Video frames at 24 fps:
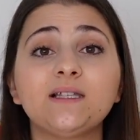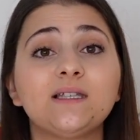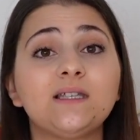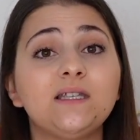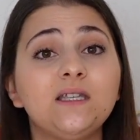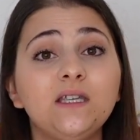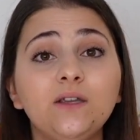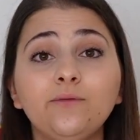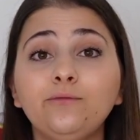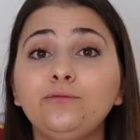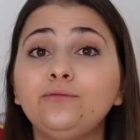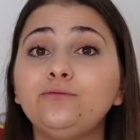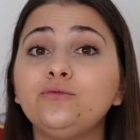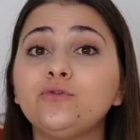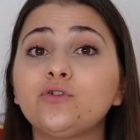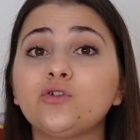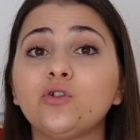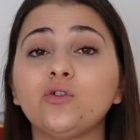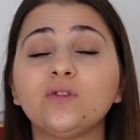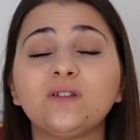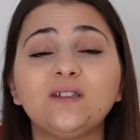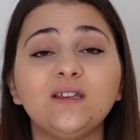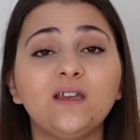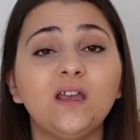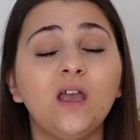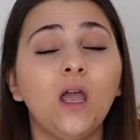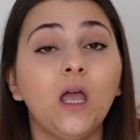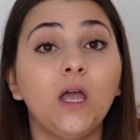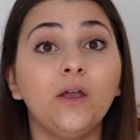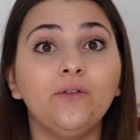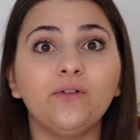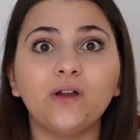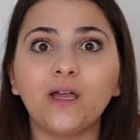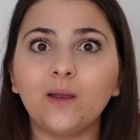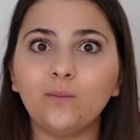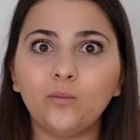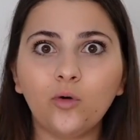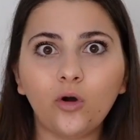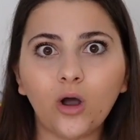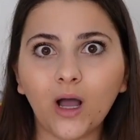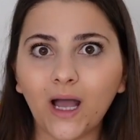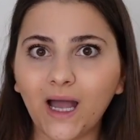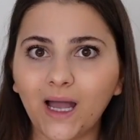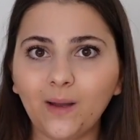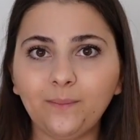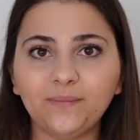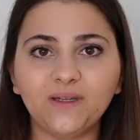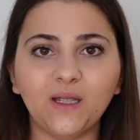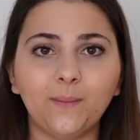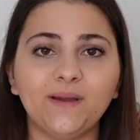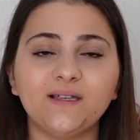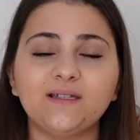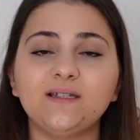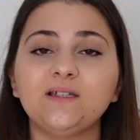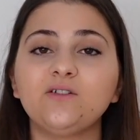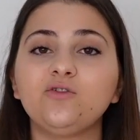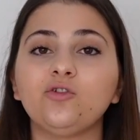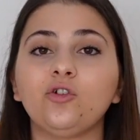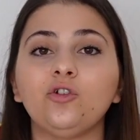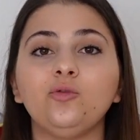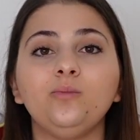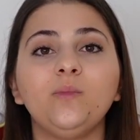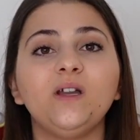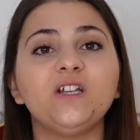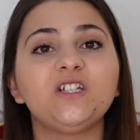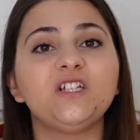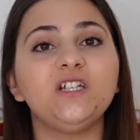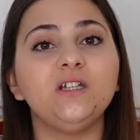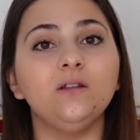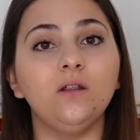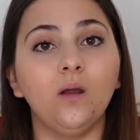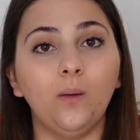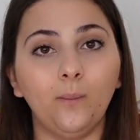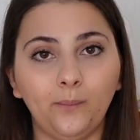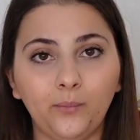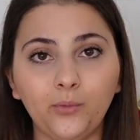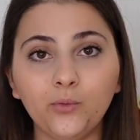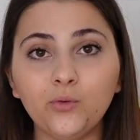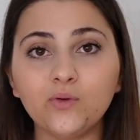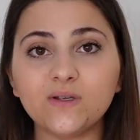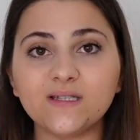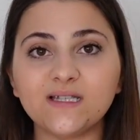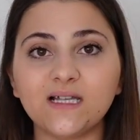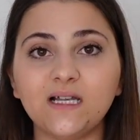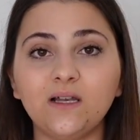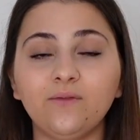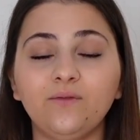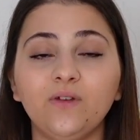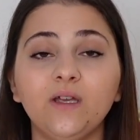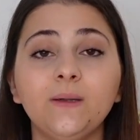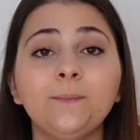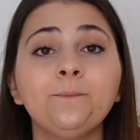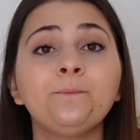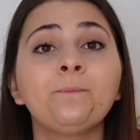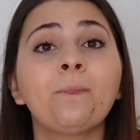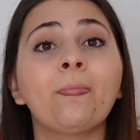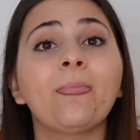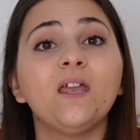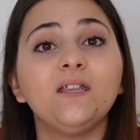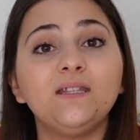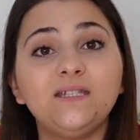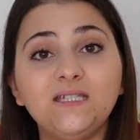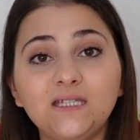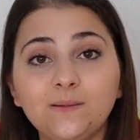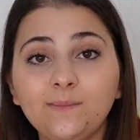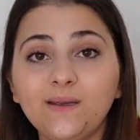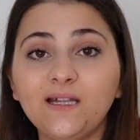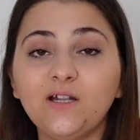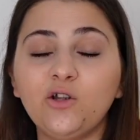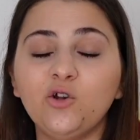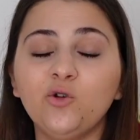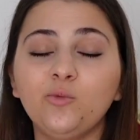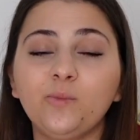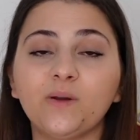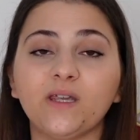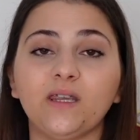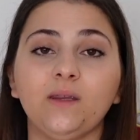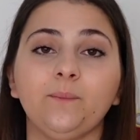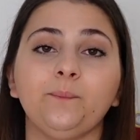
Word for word: si vous vous sentez vraiment apte à passer sur une machine plus élevée, d'y mettre le